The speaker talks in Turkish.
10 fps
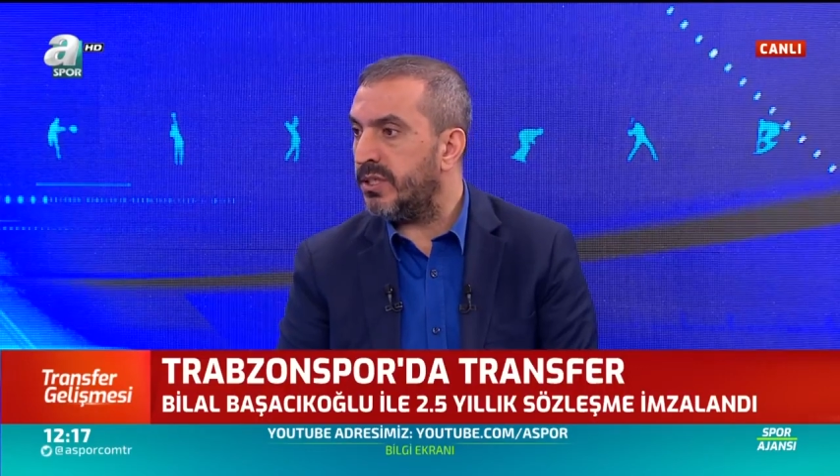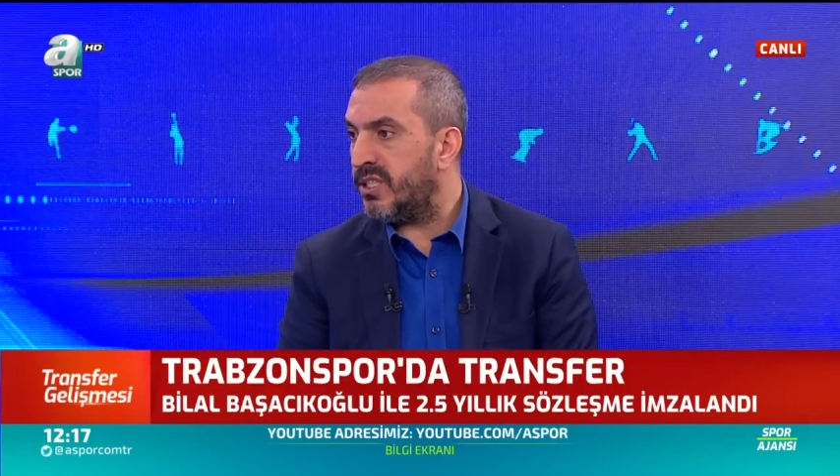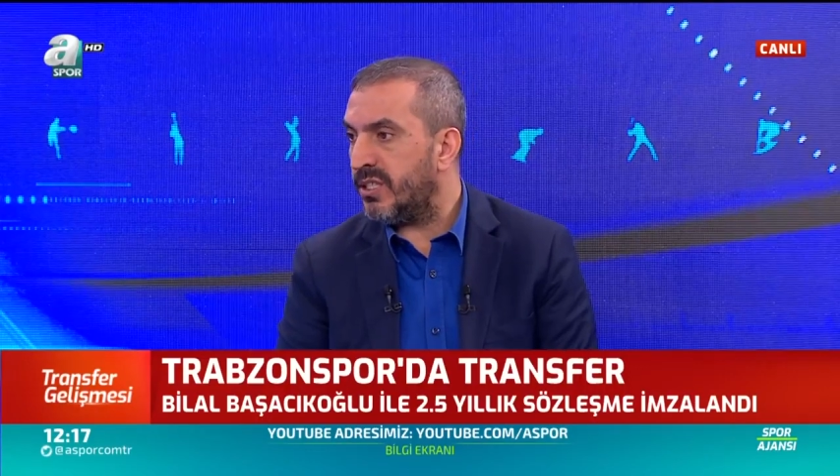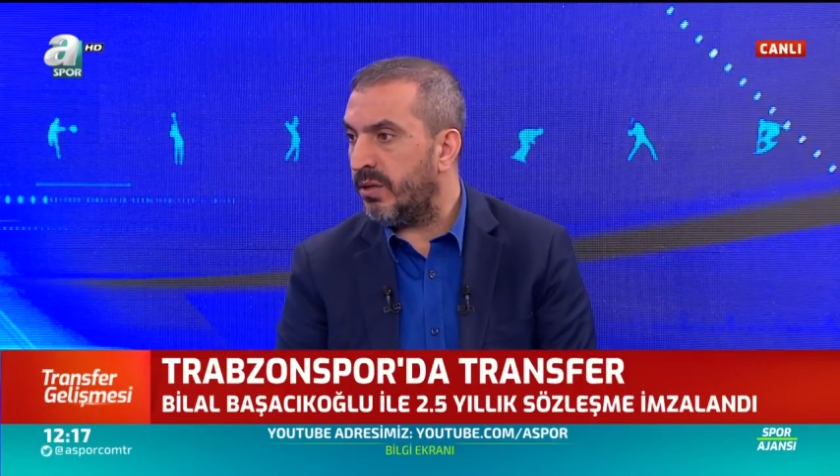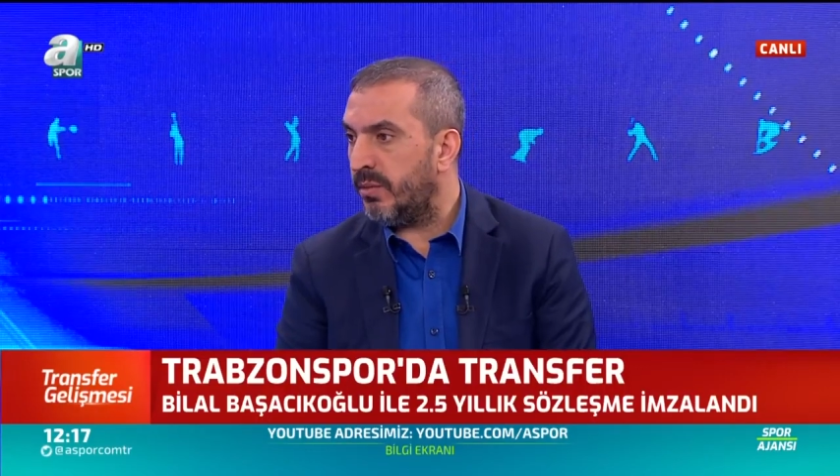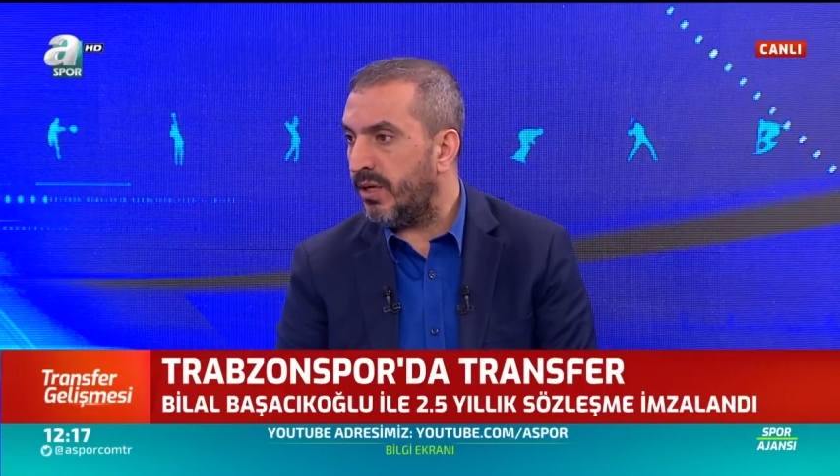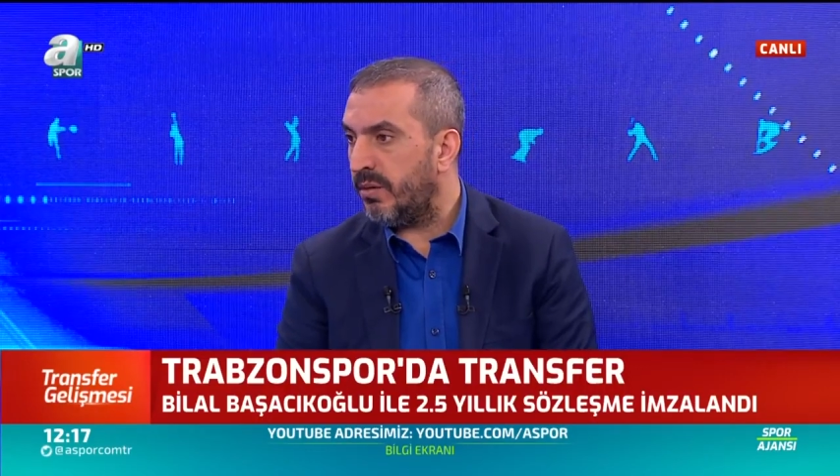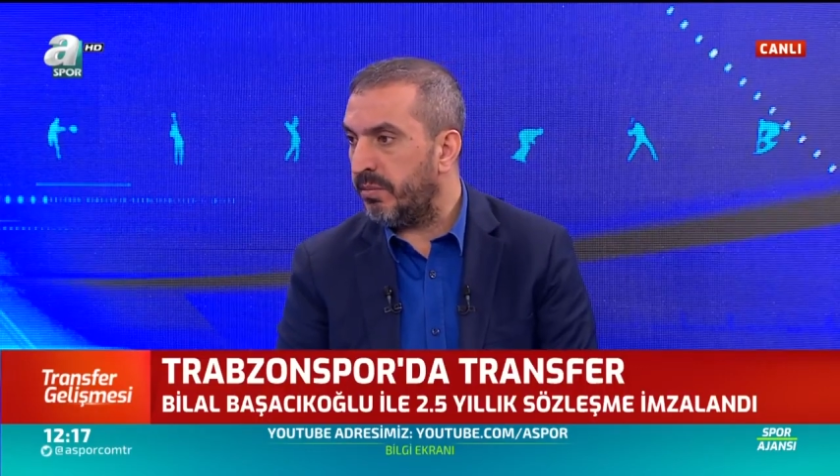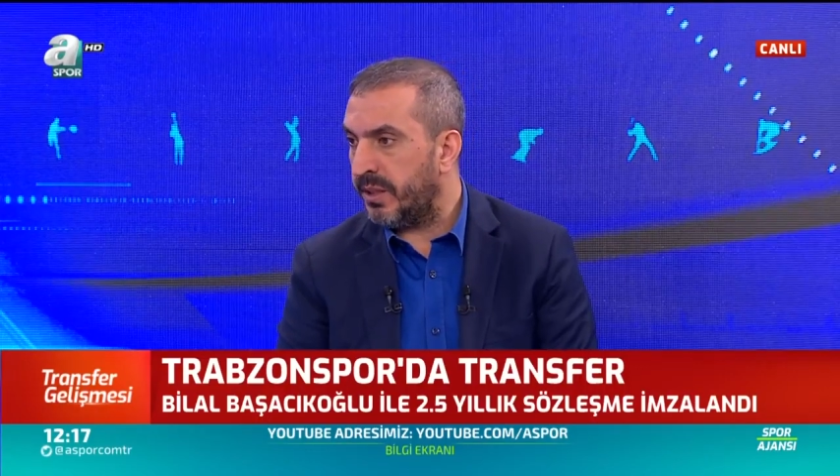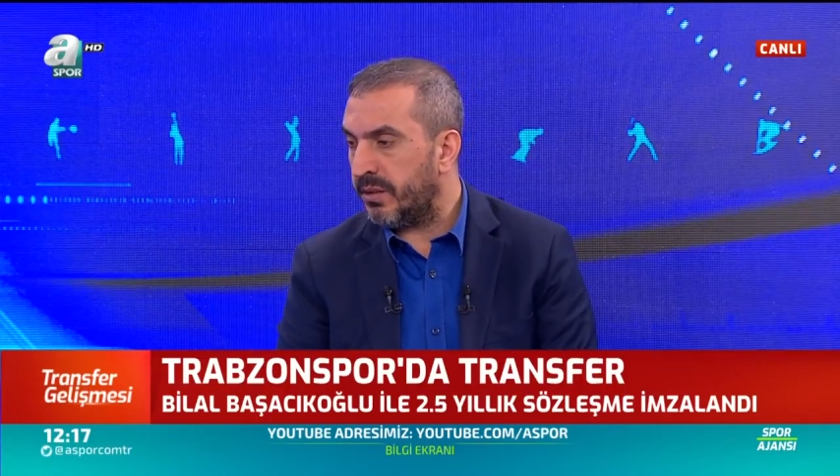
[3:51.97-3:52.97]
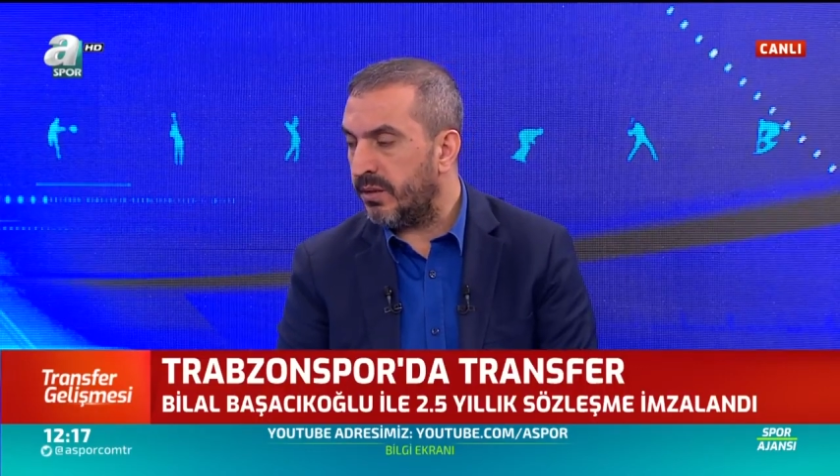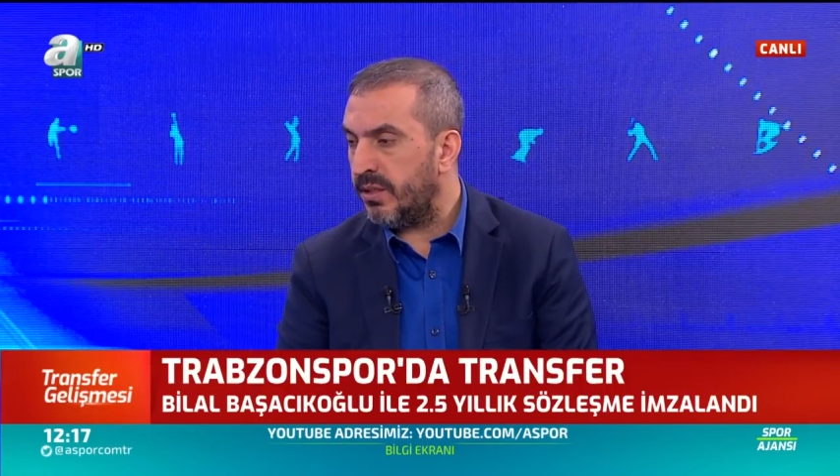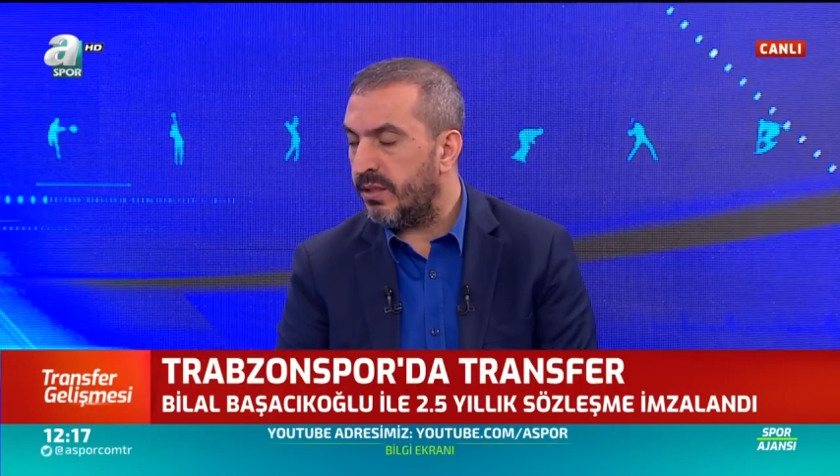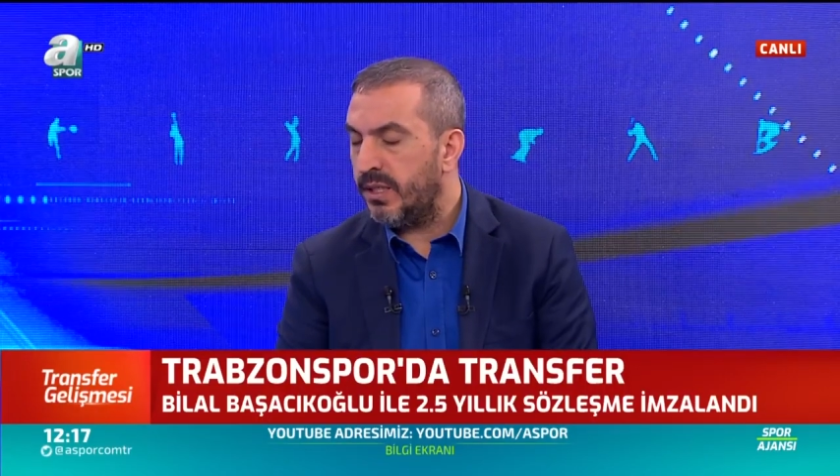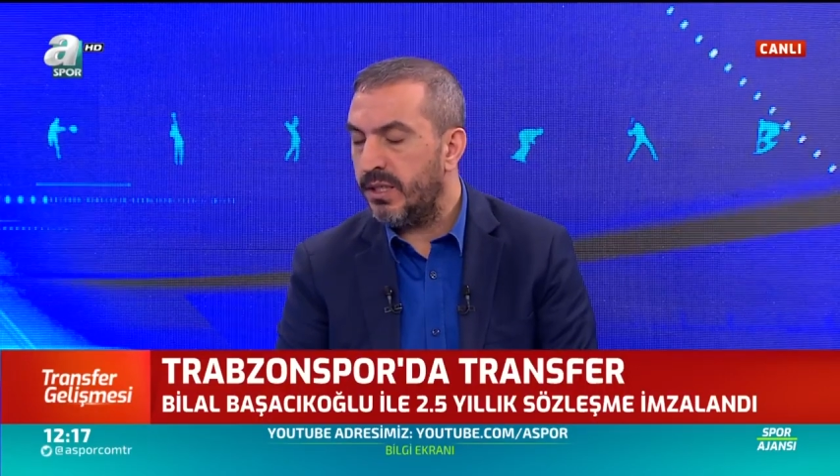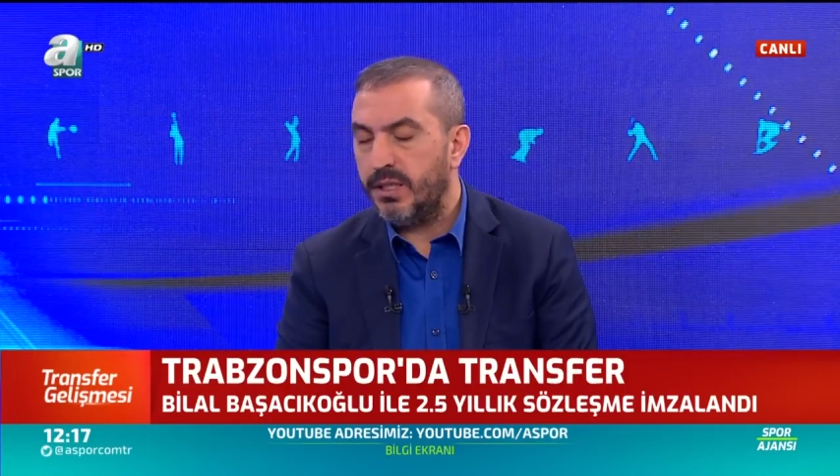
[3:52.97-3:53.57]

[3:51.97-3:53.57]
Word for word: bir açıklama metni.